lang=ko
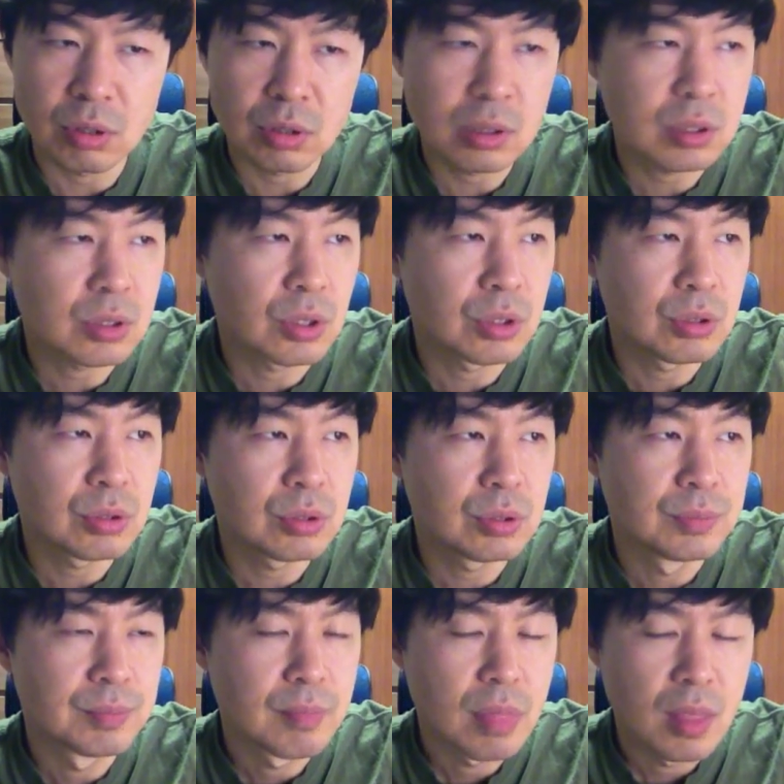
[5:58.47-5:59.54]
그래서 저희도,
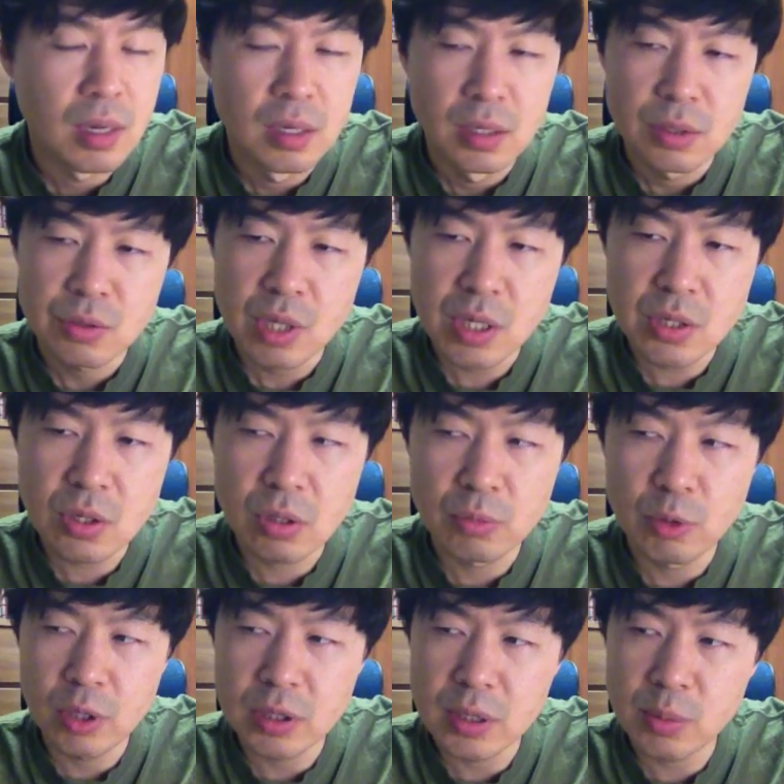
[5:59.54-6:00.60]
최저
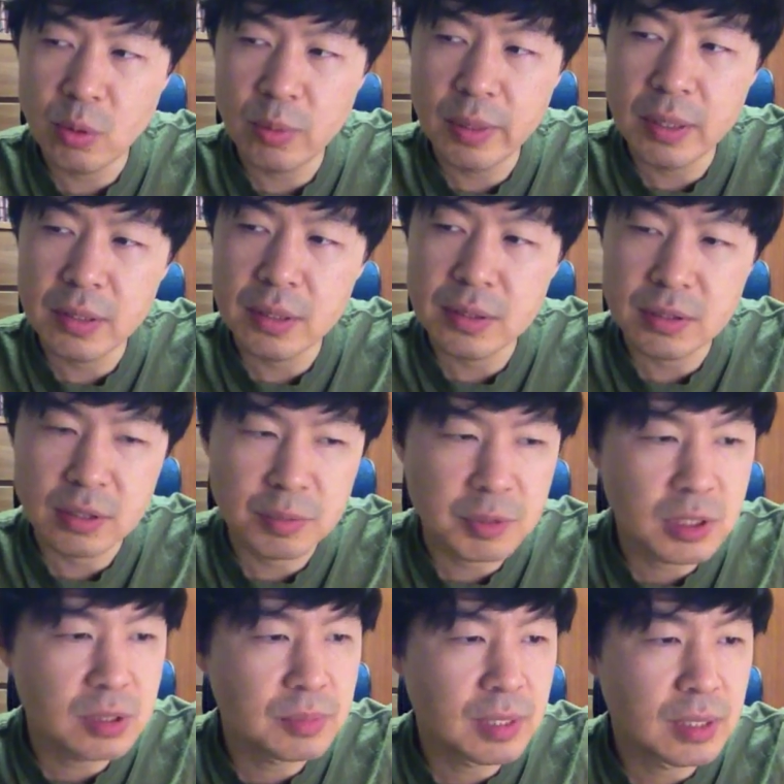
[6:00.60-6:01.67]
한 15만 원에서
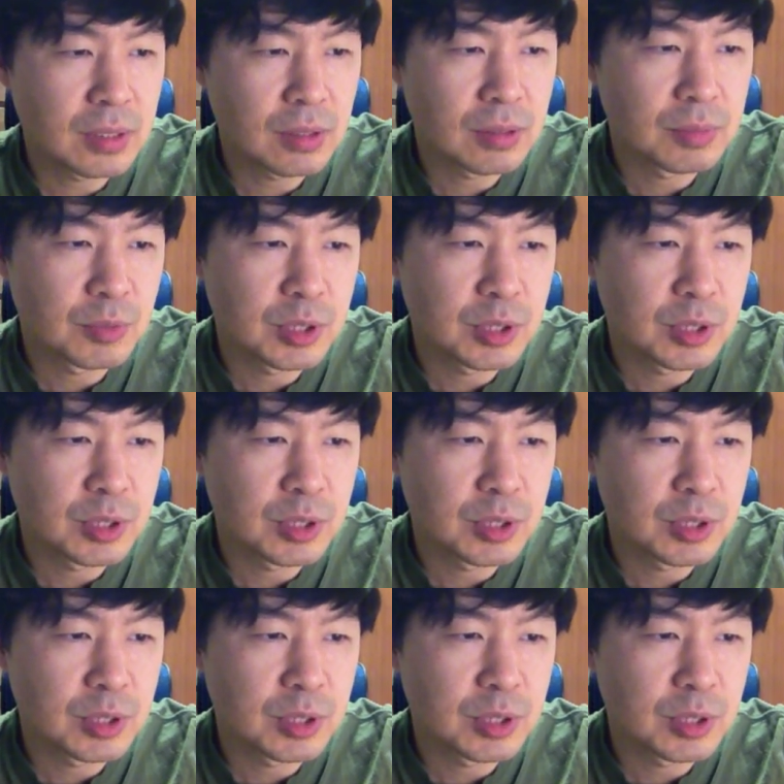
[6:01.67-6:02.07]
17만 원,